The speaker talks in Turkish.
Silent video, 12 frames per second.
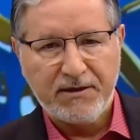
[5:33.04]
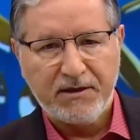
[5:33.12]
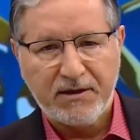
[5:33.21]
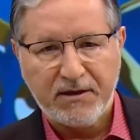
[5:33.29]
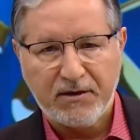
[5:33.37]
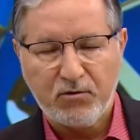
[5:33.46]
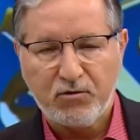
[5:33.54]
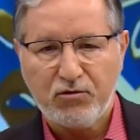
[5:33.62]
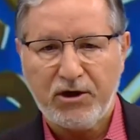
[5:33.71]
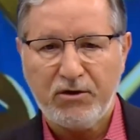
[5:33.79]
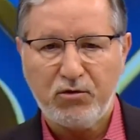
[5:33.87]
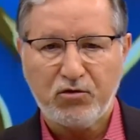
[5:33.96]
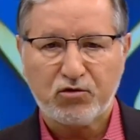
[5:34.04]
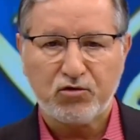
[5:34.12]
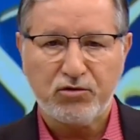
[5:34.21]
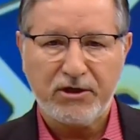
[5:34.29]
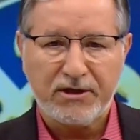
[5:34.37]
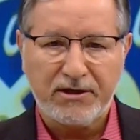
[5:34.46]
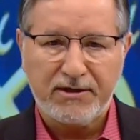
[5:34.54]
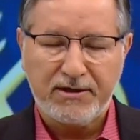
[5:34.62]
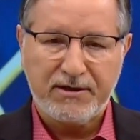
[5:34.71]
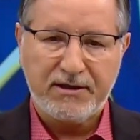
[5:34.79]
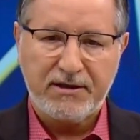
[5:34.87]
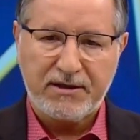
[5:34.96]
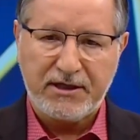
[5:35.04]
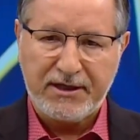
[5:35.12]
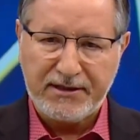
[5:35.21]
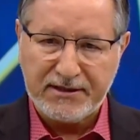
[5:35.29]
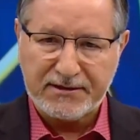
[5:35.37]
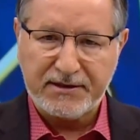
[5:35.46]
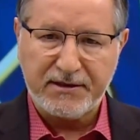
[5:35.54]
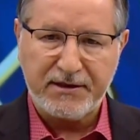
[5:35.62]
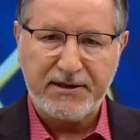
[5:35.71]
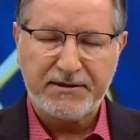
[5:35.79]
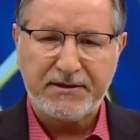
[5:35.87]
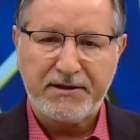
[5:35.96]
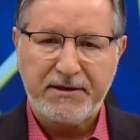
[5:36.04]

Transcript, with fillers: E, o duayı okusunlar, e, kaydetsinler.